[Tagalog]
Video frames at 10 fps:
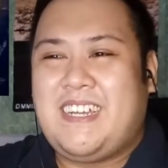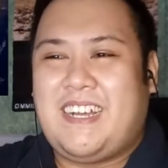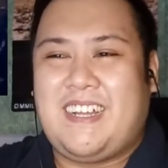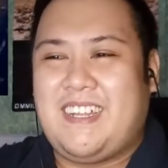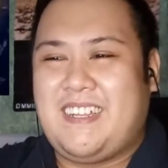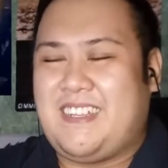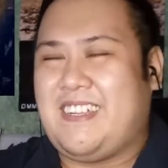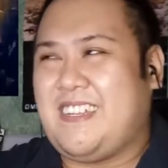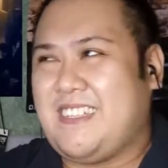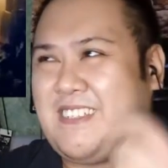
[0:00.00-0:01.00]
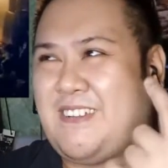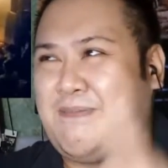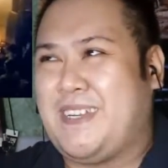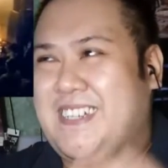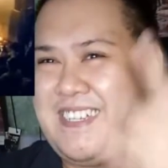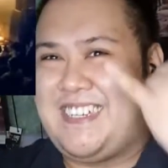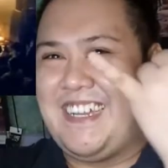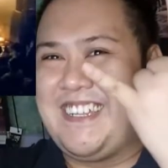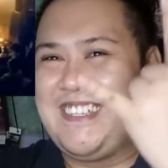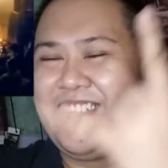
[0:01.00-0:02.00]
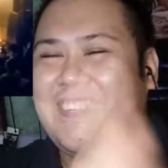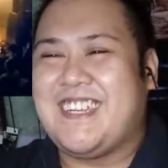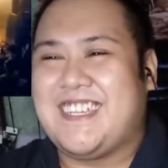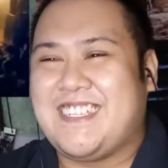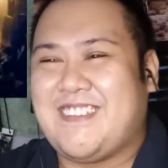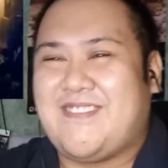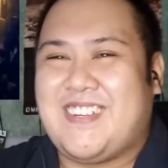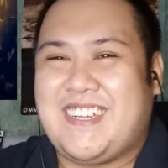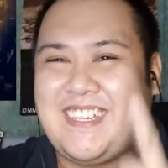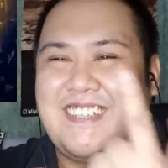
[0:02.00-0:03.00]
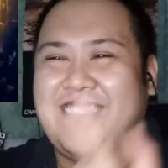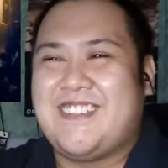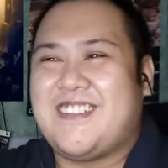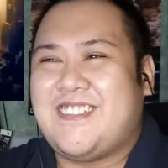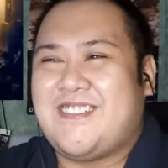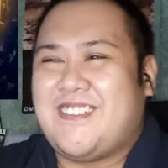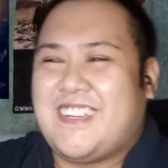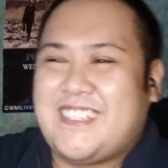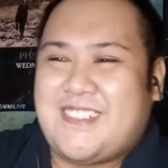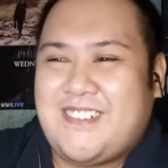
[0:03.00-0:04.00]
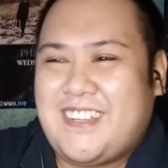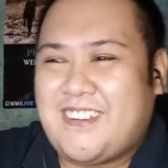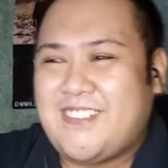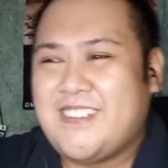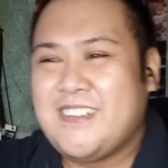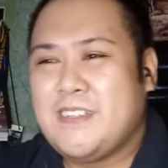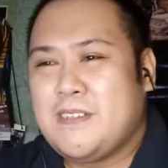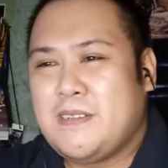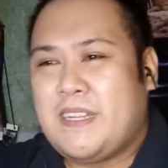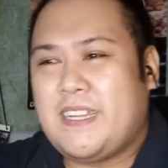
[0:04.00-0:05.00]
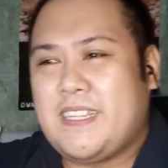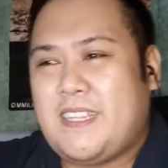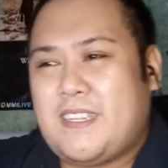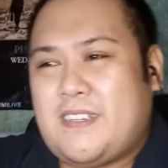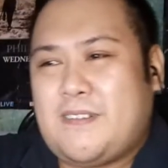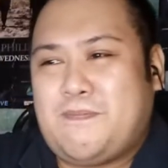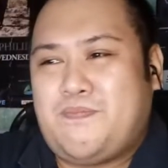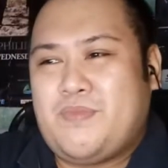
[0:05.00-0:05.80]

Ang, sobrang ganun yun eh. Sobrang ganun yun ng high school ako. And um,